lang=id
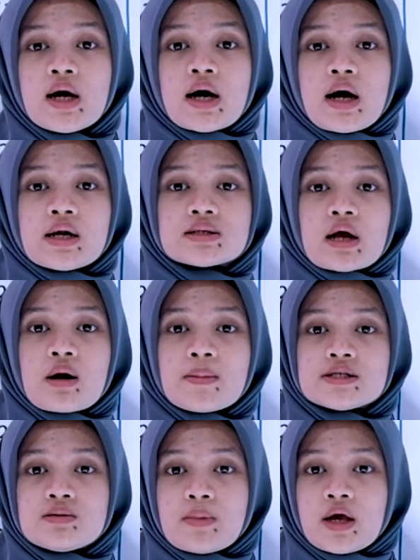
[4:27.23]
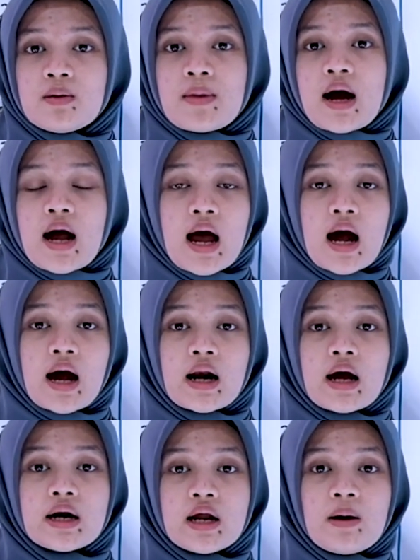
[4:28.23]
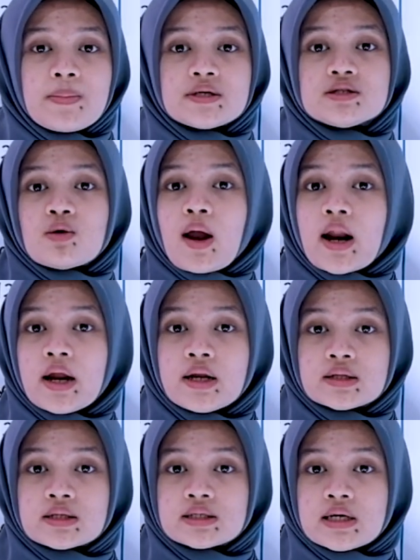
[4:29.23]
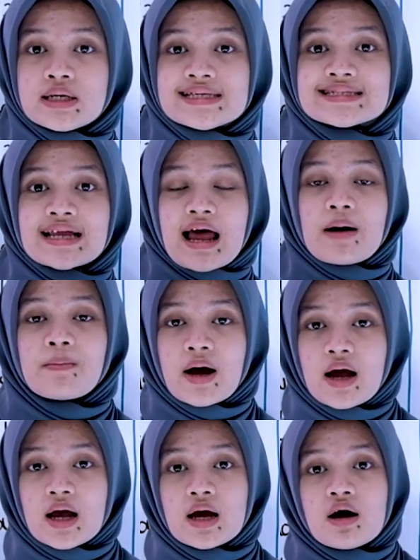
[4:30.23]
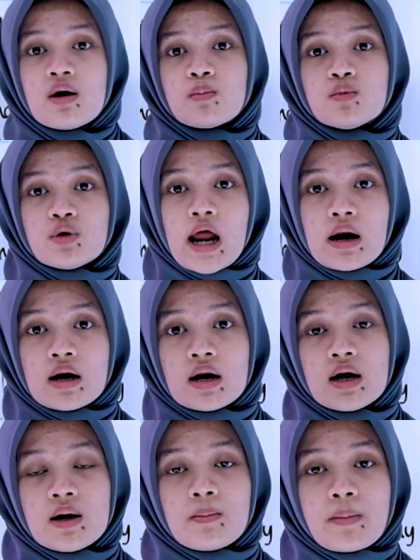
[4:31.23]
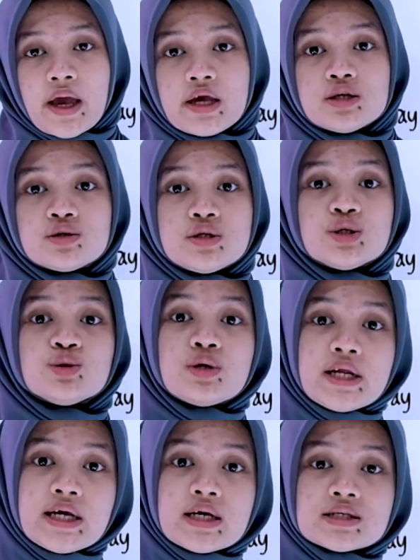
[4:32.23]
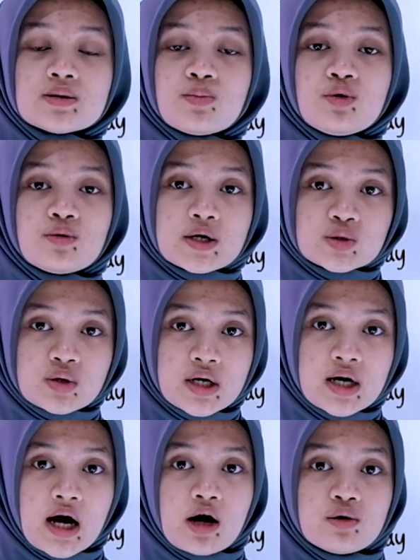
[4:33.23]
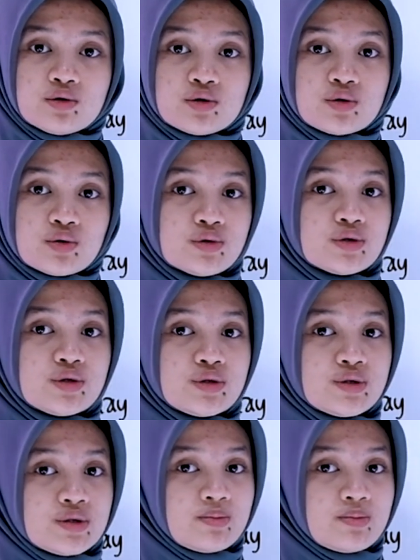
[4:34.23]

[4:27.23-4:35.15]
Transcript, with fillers: Karena sekarang masih Mei, maka akan ada peristiwa lain yang terjadi selama bulan Mei, Juni, Juli sebelum masuk ke Agustus.